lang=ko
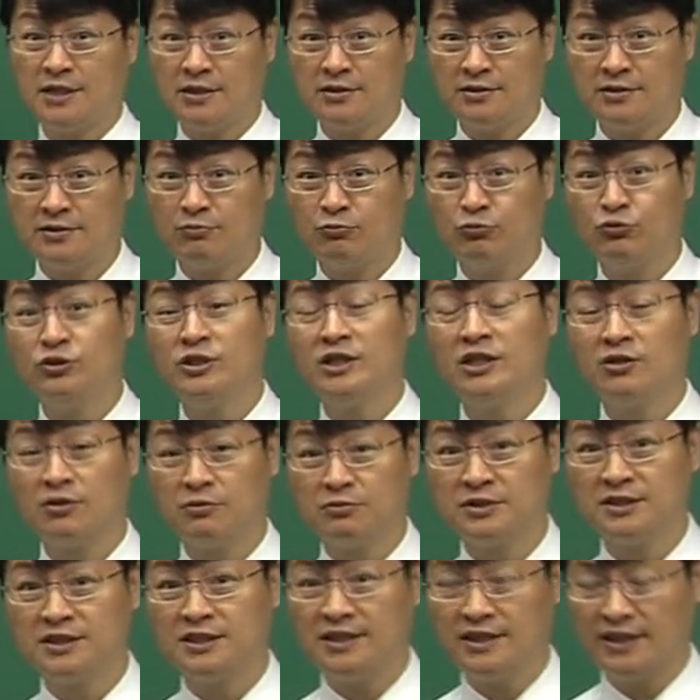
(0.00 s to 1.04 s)
그래서 문제는
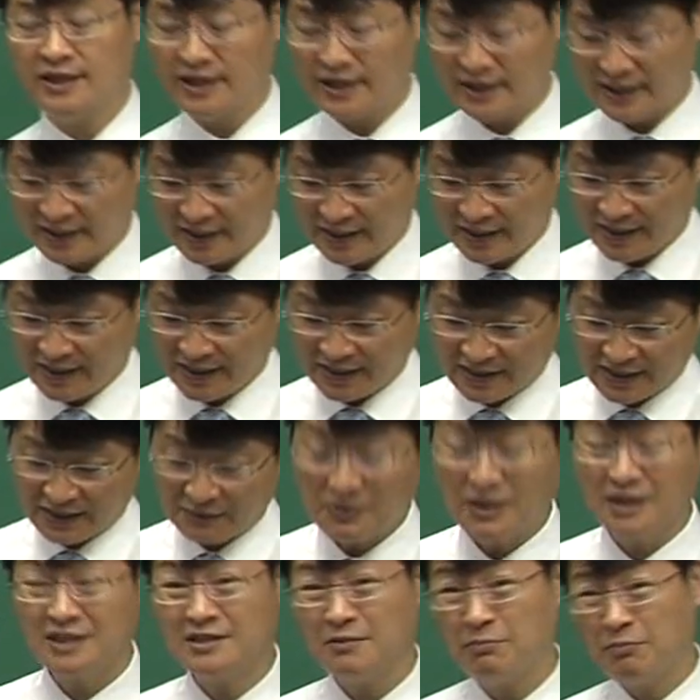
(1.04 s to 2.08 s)
없으신데
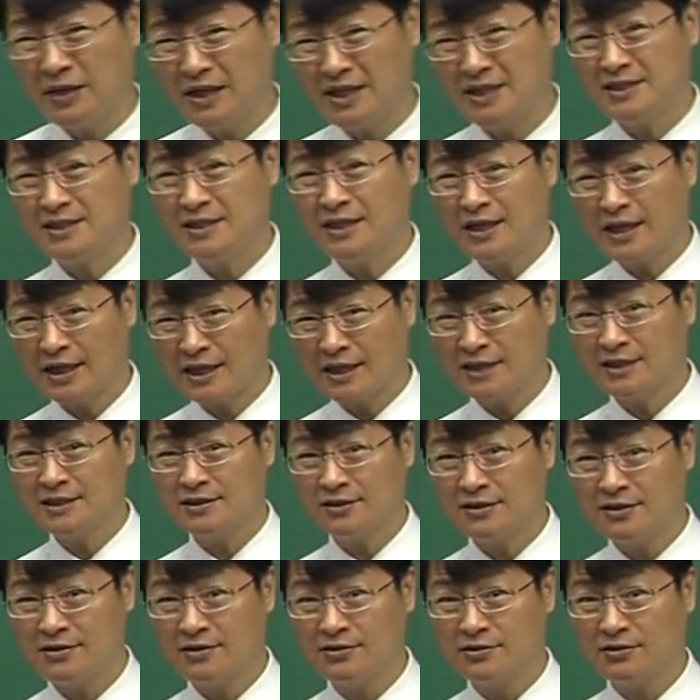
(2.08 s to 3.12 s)
다만 이제 페이지가 약간씩
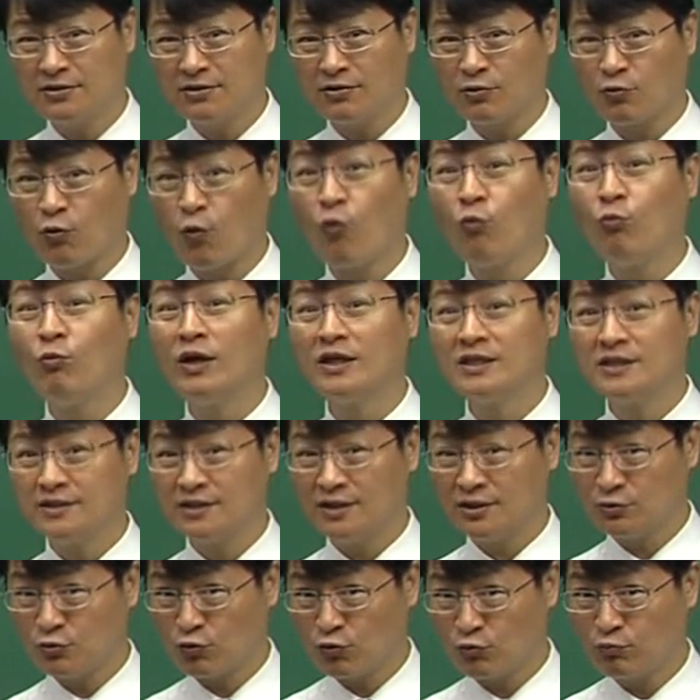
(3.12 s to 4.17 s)
틀려서
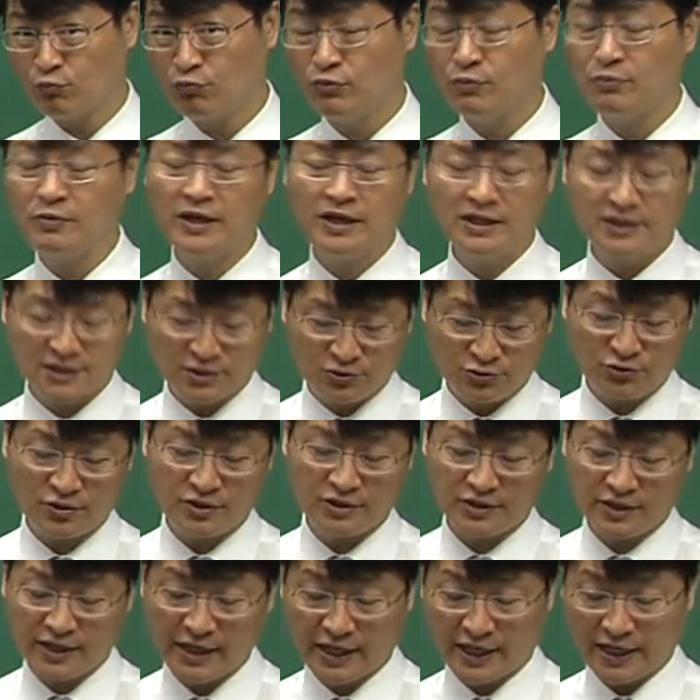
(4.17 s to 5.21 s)
공부하시는데 조금 불편하실 수
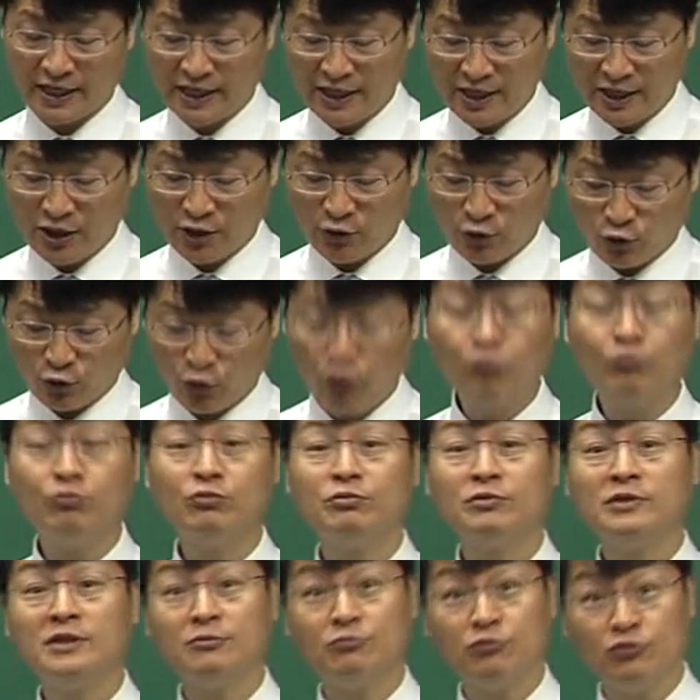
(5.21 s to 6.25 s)
있는데 그런
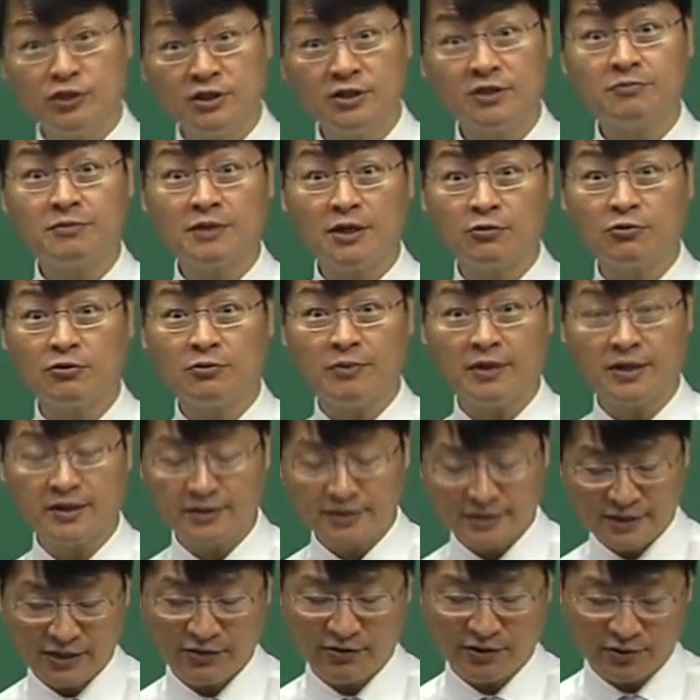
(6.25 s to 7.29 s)
부분이 문제 없다
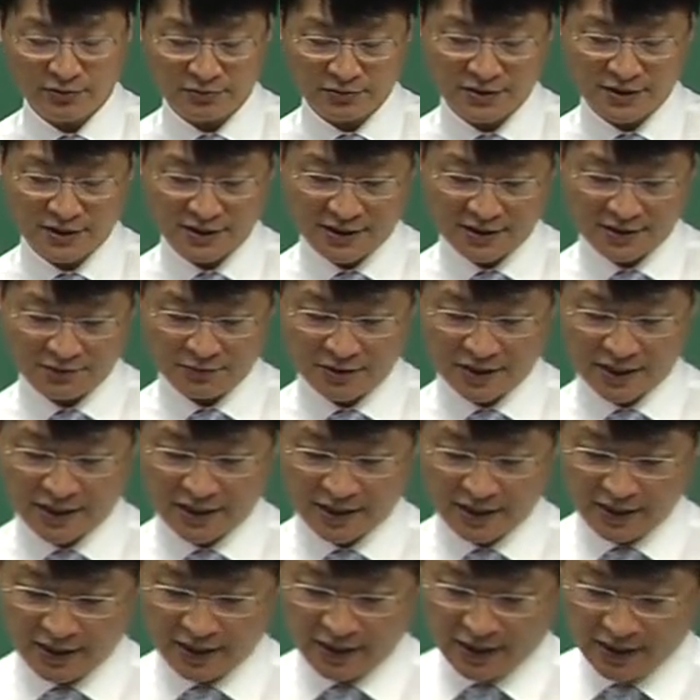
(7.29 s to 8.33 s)
그러면 상관없으시겠습니다.
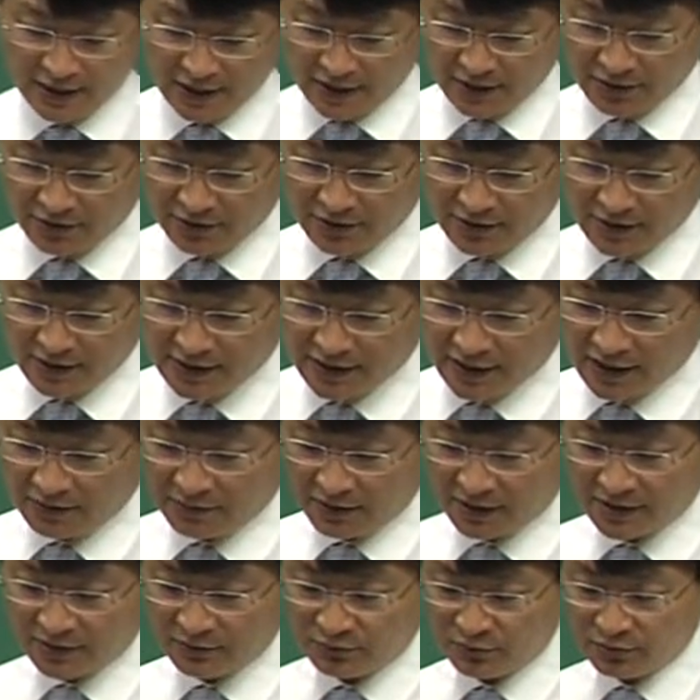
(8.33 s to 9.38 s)
그리고 이제 제가
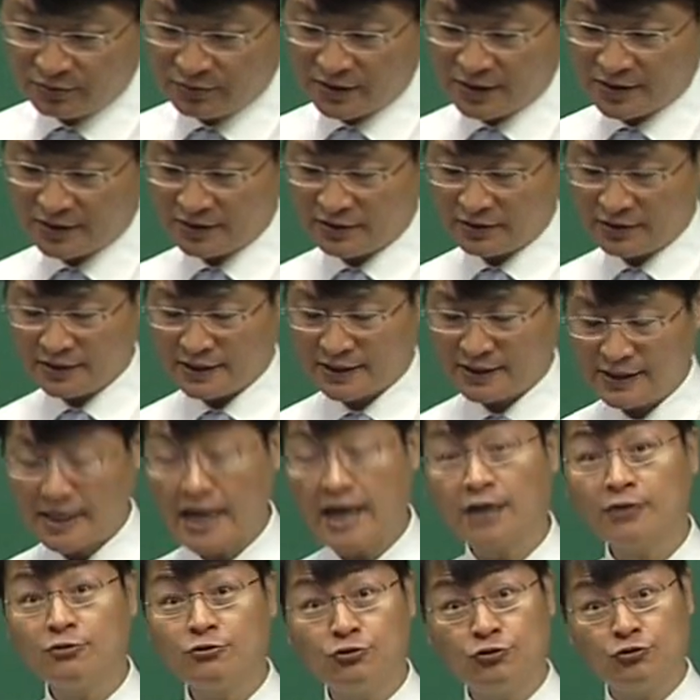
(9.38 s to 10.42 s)
맡은 부분에서 이제
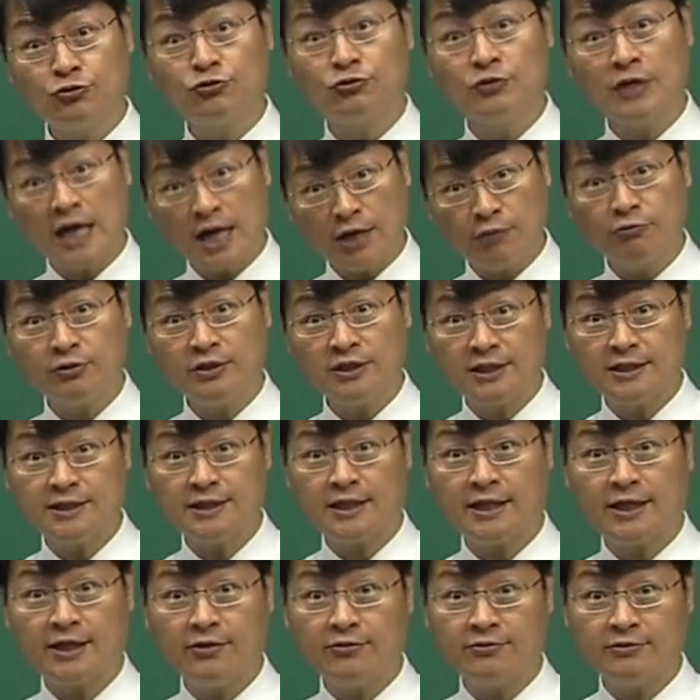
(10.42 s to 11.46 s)
상중 하권
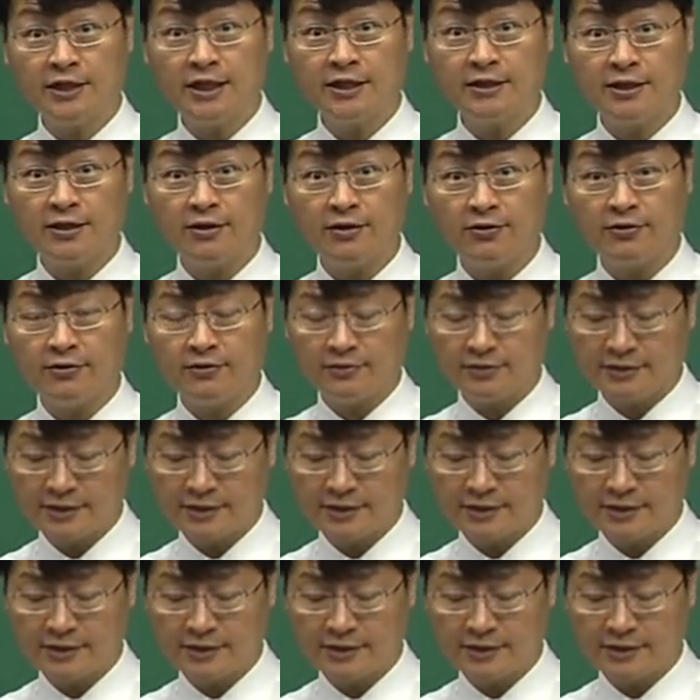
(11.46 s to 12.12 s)
있잖아요. 은행 텔러.